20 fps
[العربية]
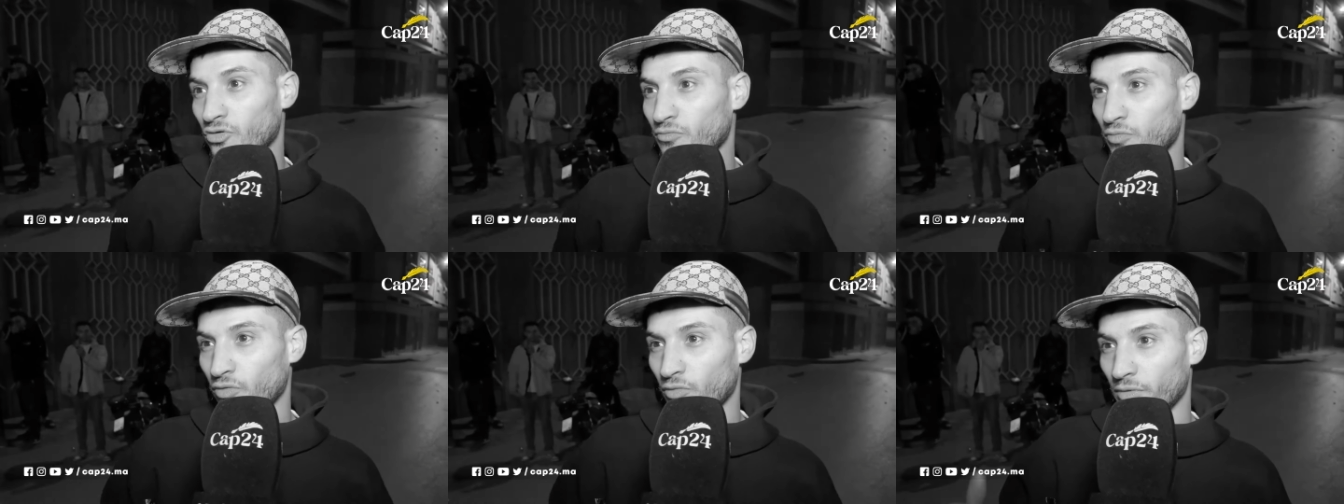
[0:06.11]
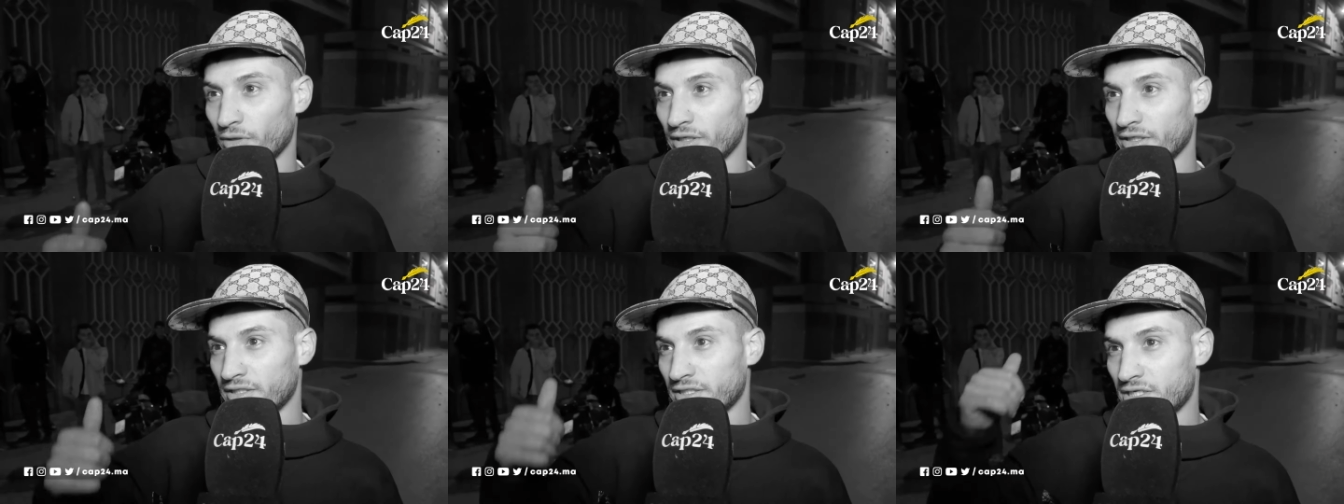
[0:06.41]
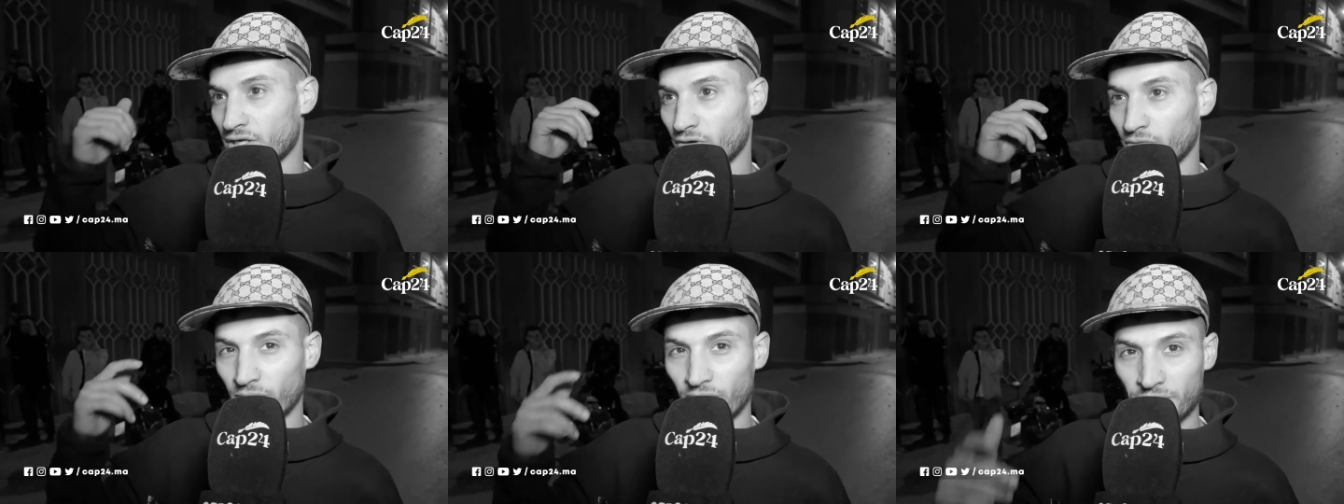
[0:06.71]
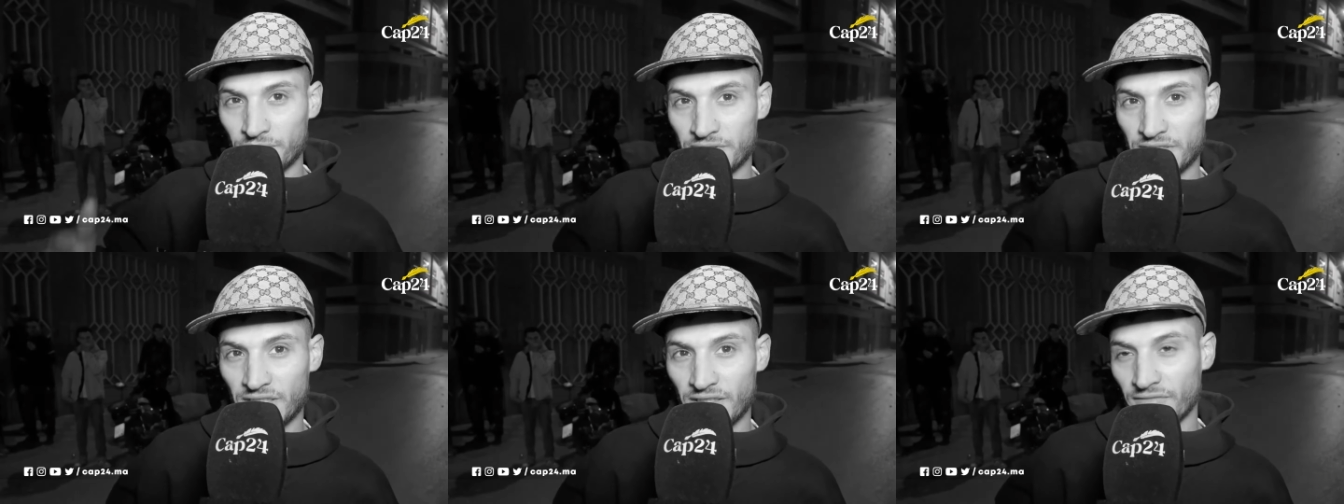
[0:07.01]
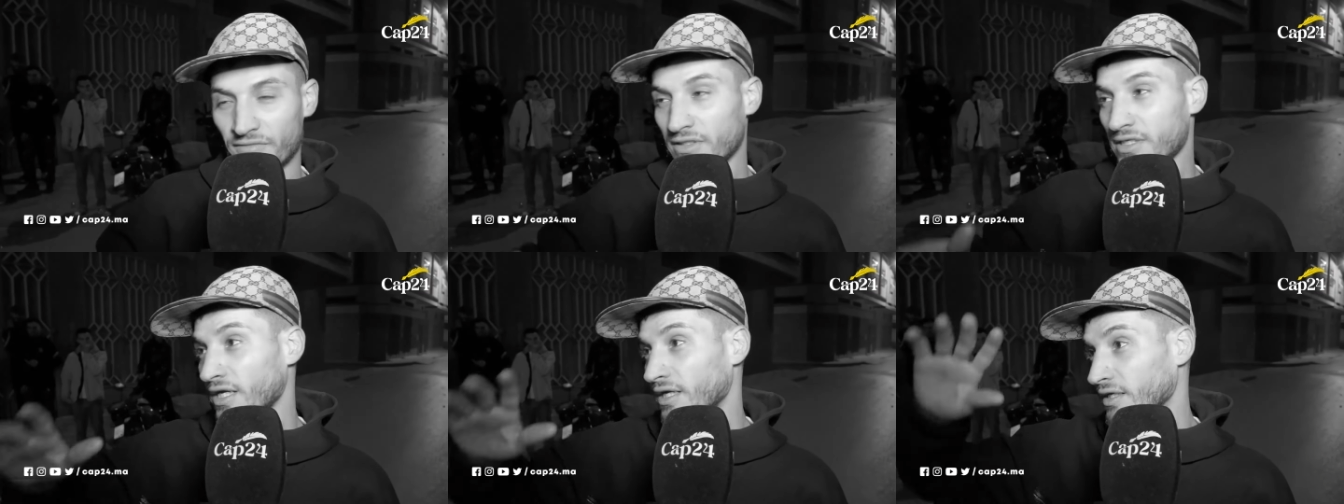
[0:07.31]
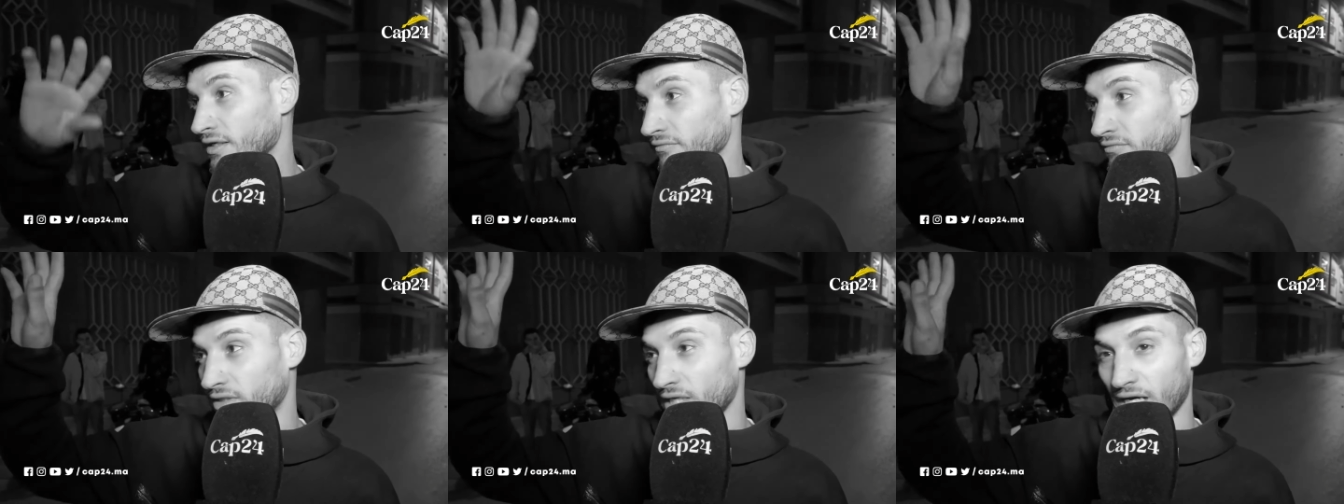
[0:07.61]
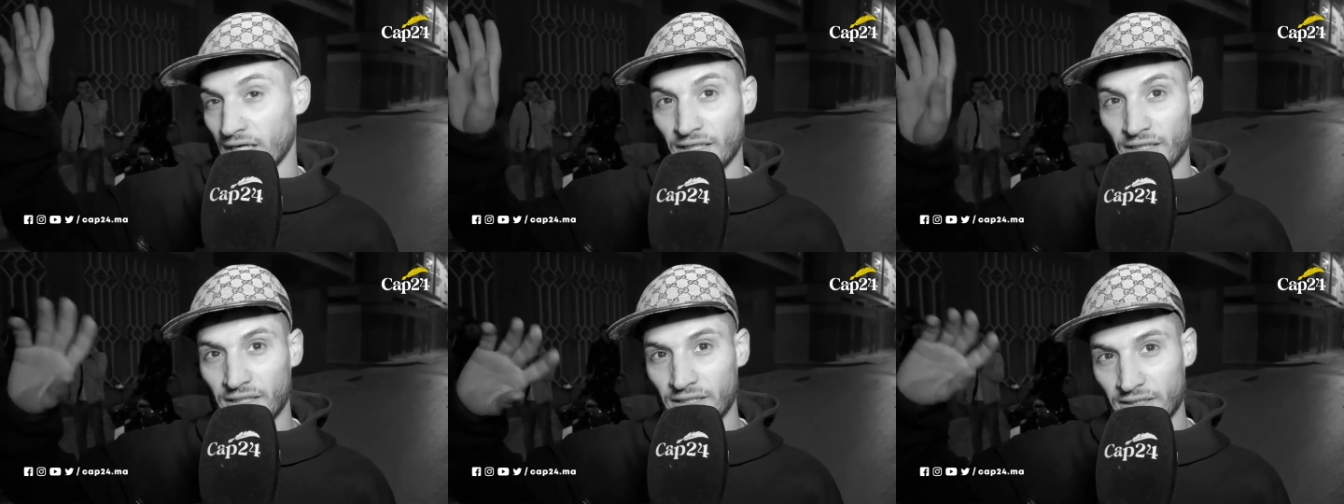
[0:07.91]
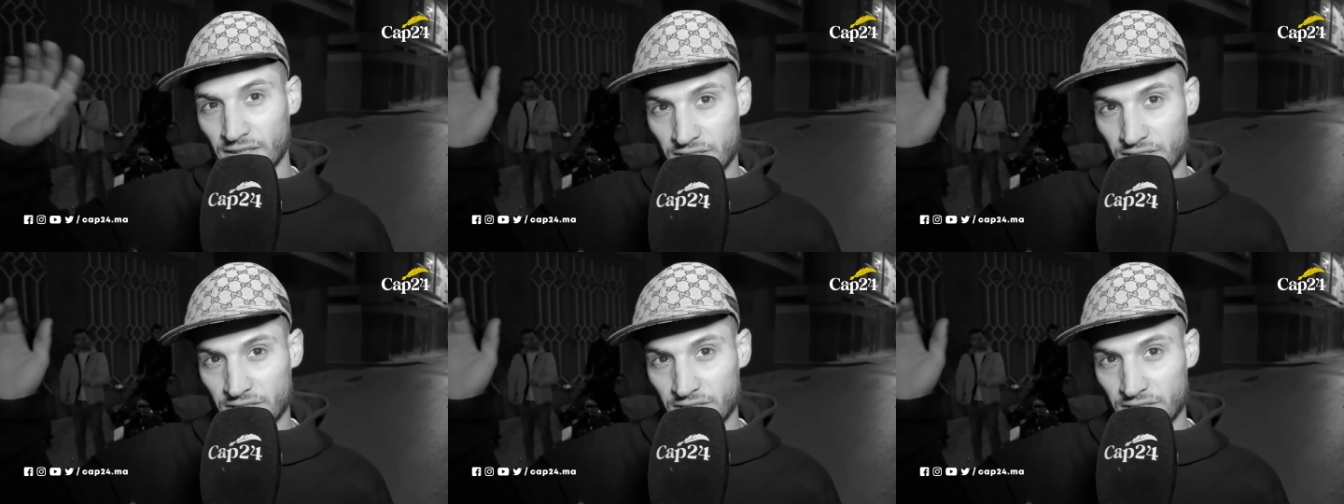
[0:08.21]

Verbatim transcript: بوبرين جاو فهمتي كيفاش كاينين الداخليه